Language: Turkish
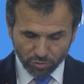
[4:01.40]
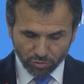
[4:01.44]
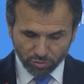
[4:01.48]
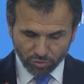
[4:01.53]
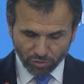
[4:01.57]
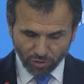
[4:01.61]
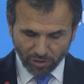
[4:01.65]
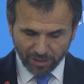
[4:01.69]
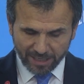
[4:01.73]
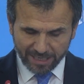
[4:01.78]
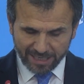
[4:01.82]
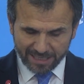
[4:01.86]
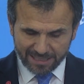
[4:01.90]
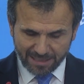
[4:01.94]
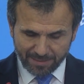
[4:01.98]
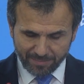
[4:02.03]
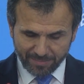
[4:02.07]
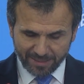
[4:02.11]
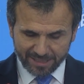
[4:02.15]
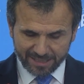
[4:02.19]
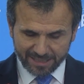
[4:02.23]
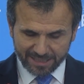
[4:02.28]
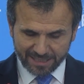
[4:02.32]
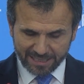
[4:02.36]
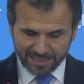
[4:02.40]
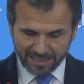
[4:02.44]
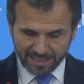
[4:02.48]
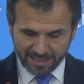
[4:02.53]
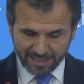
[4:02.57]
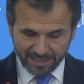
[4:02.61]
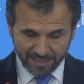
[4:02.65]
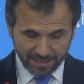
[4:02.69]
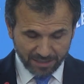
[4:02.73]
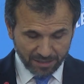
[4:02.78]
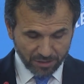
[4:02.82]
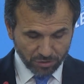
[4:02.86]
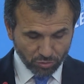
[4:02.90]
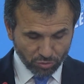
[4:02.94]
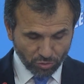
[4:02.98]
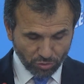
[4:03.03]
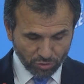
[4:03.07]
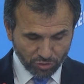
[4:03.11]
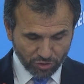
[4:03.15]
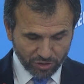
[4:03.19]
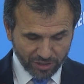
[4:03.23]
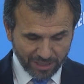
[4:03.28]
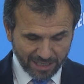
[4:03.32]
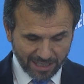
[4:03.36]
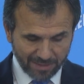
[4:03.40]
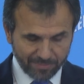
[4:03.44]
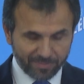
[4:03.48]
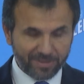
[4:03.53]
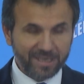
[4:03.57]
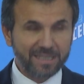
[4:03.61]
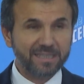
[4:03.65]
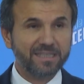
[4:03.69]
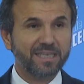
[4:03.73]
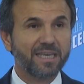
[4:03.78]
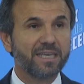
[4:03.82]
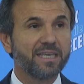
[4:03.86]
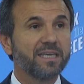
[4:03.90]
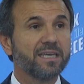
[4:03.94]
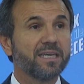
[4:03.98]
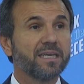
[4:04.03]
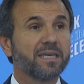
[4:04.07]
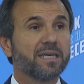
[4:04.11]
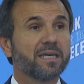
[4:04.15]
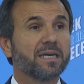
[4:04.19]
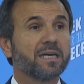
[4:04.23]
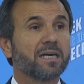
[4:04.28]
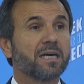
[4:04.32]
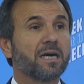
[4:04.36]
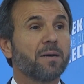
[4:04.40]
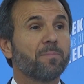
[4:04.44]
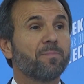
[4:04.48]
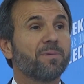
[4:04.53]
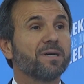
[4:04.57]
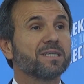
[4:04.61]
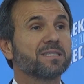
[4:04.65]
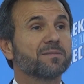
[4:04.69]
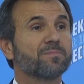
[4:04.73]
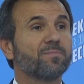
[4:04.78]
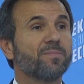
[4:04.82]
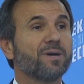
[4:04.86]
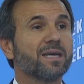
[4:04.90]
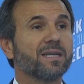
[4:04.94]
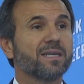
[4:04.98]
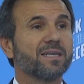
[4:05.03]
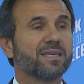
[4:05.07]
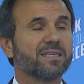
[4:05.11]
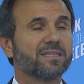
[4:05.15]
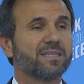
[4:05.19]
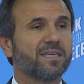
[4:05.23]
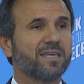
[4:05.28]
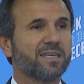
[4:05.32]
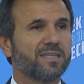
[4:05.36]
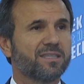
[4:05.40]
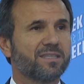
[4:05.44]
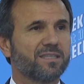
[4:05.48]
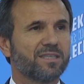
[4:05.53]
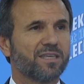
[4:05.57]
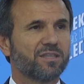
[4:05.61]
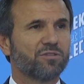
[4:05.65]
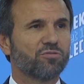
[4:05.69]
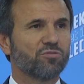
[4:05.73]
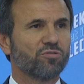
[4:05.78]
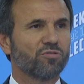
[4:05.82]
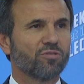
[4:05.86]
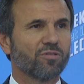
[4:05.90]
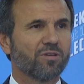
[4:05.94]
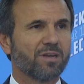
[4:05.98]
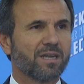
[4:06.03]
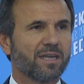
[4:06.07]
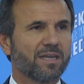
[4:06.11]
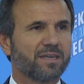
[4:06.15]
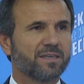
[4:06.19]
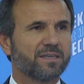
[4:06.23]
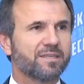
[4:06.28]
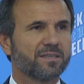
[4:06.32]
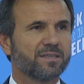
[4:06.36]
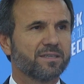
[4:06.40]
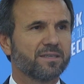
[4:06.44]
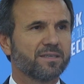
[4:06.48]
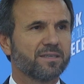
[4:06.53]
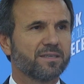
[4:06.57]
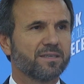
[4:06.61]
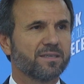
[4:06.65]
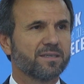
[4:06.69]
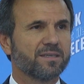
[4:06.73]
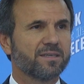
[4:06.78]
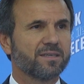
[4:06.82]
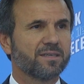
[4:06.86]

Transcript: kontrol edemedikleri sosyal medyayı kapatmakla tehdit ediyorlar.